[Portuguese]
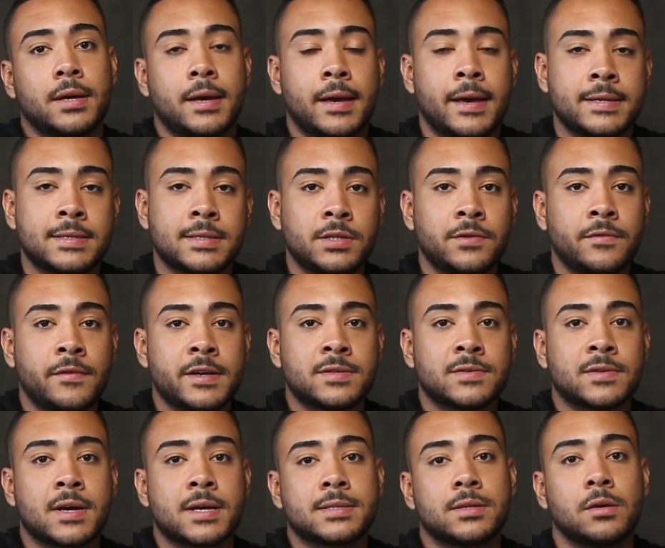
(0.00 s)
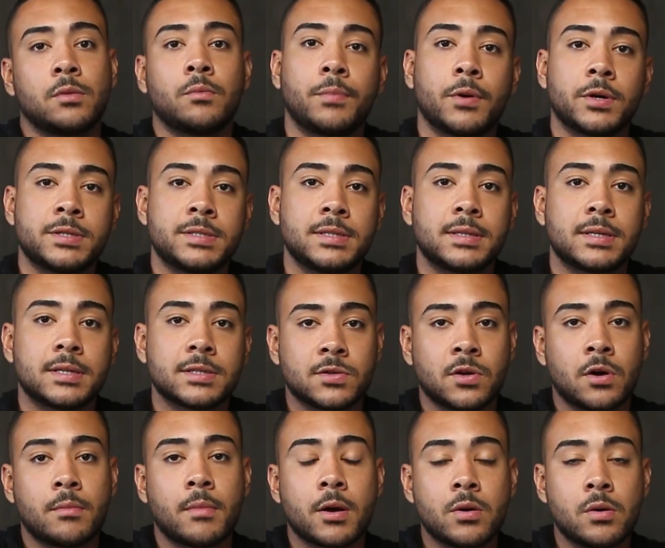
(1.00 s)
essa diversificação pode se
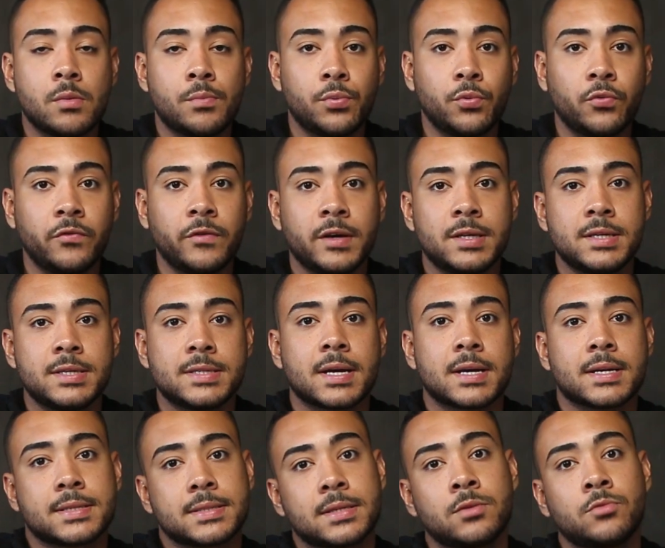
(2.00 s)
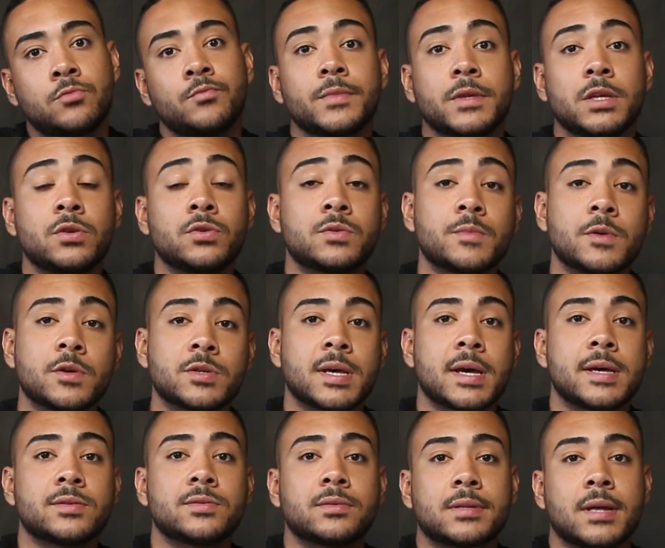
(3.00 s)
transformar em uma pulverização e os meus
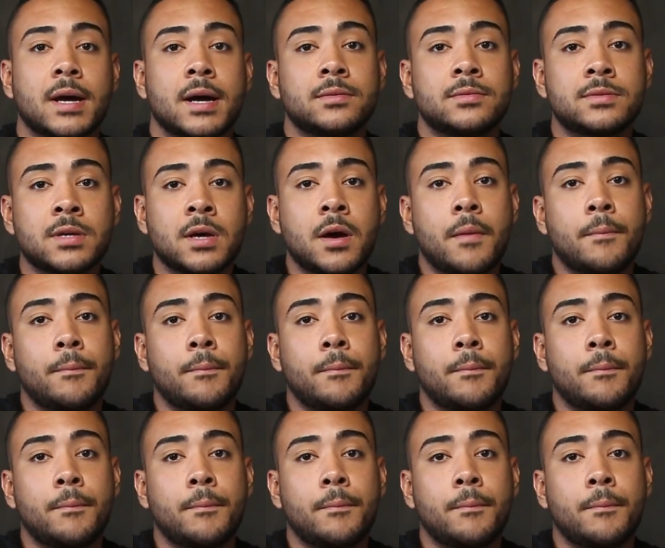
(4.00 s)
resultados